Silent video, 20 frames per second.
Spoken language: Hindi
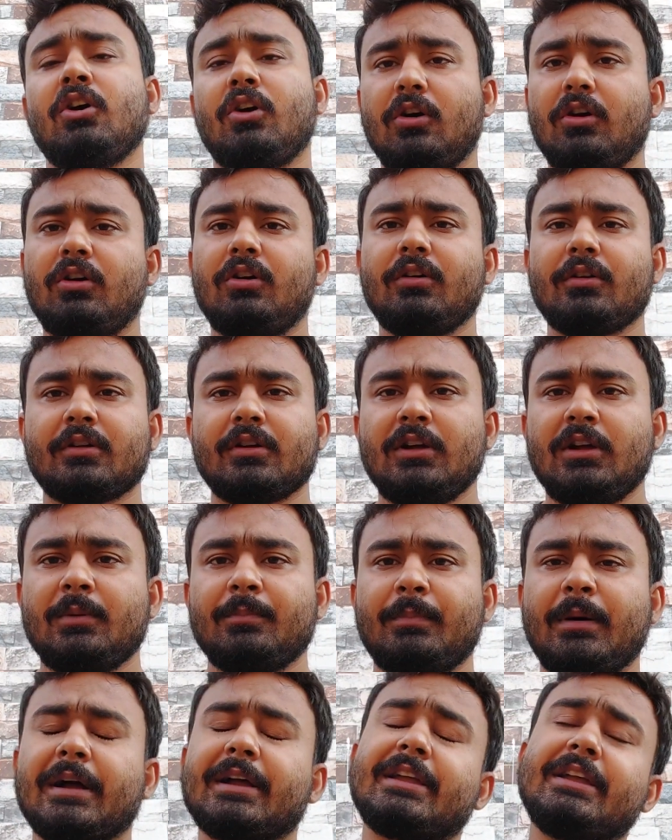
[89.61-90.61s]
और
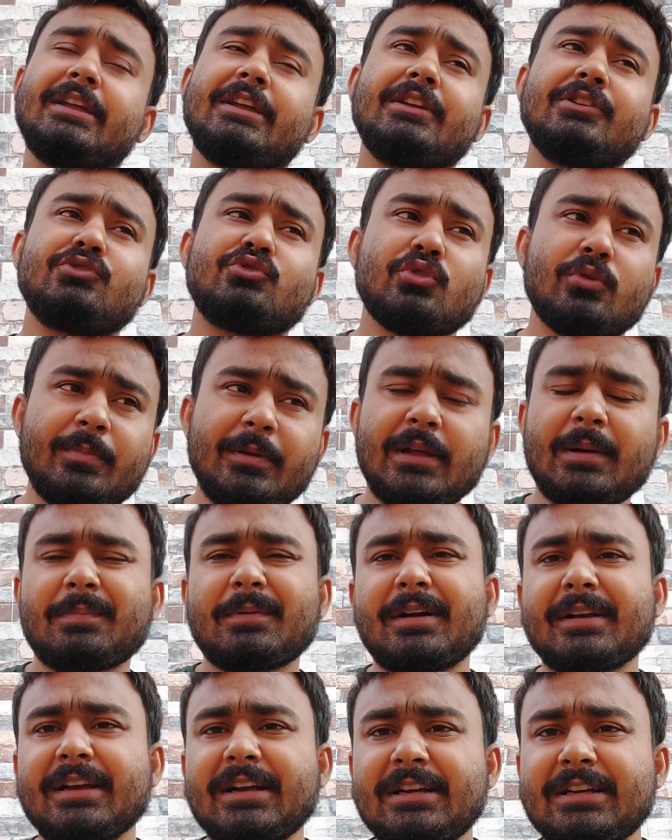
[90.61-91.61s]
बाकी जो भी
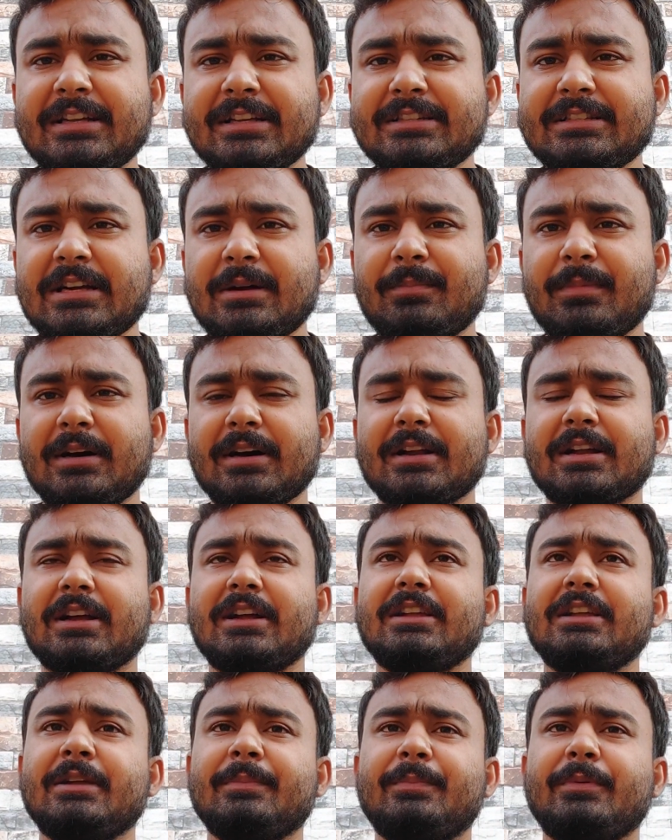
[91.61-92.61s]
आपका नेक्स्ट एग्जाम आ रहा
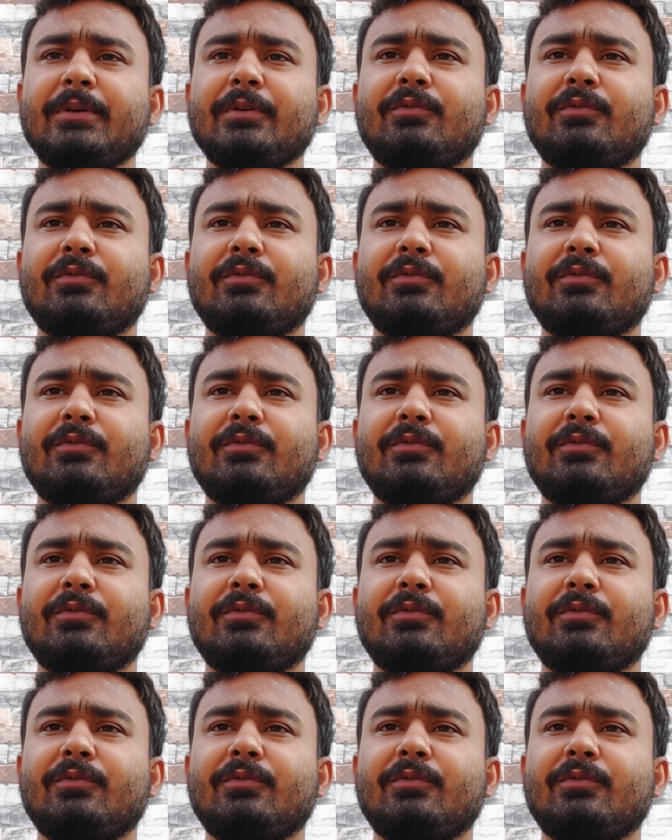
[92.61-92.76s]
है ई